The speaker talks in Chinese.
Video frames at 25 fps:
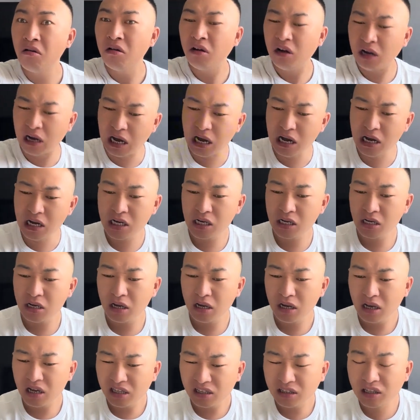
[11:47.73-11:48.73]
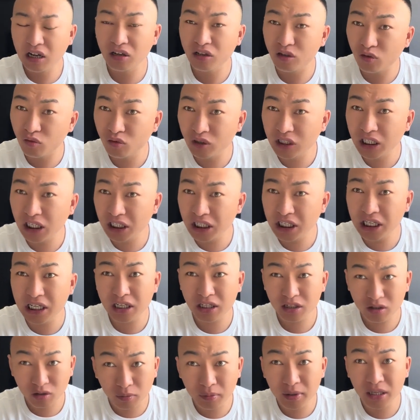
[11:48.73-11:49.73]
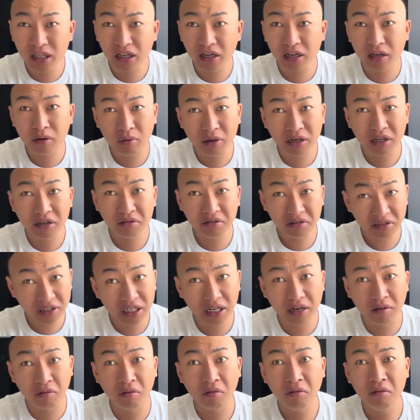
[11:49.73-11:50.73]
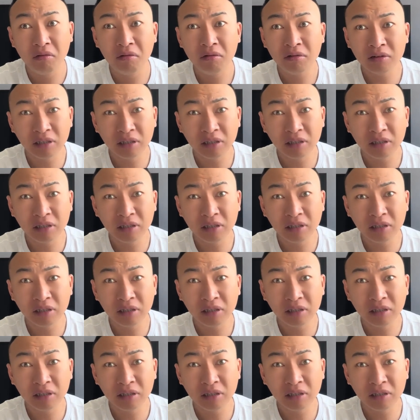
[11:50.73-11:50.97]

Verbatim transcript: 啊？当时胡景丽有没有能力还手呢？有。